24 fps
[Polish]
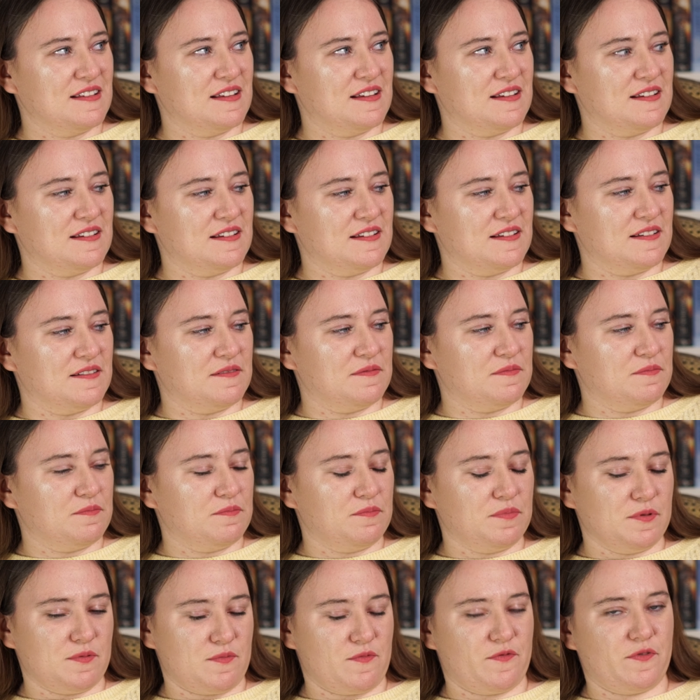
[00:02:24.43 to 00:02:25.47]
e,
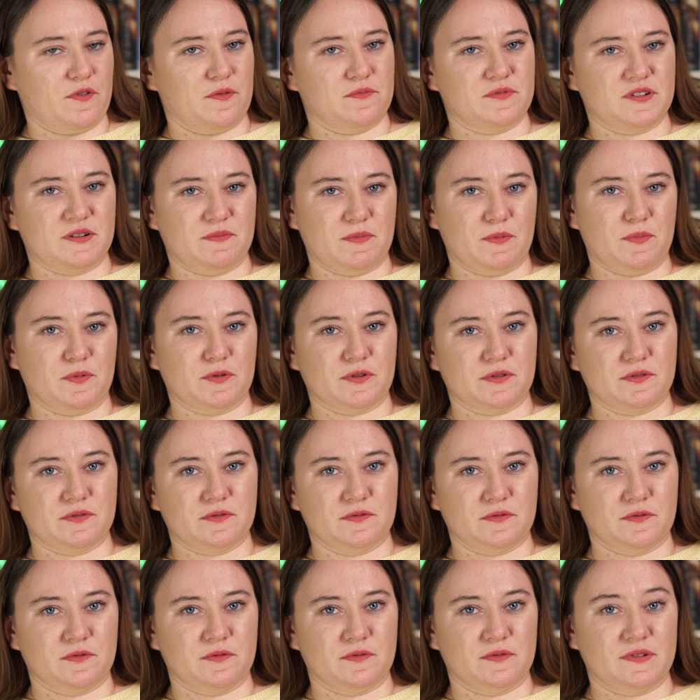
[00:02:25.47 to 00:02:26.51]
bo mówią, że po
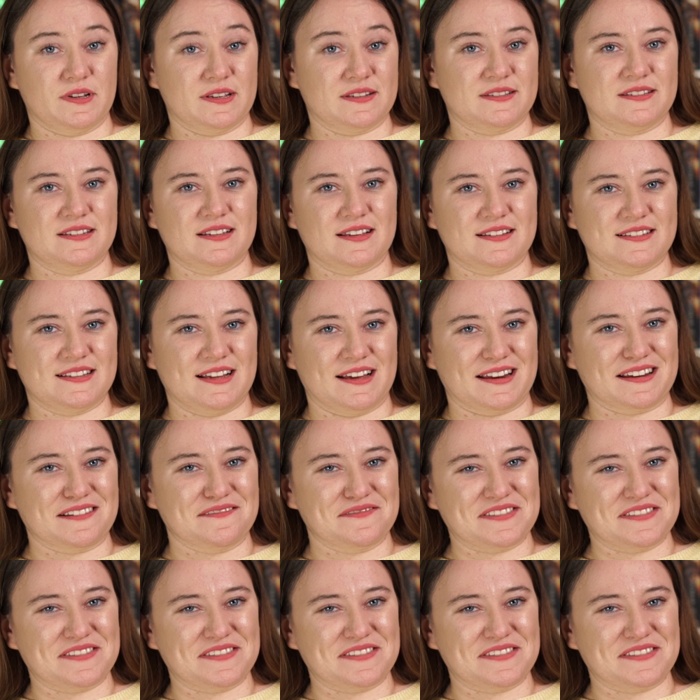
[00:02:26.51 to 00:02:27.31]
prostu jest za stary.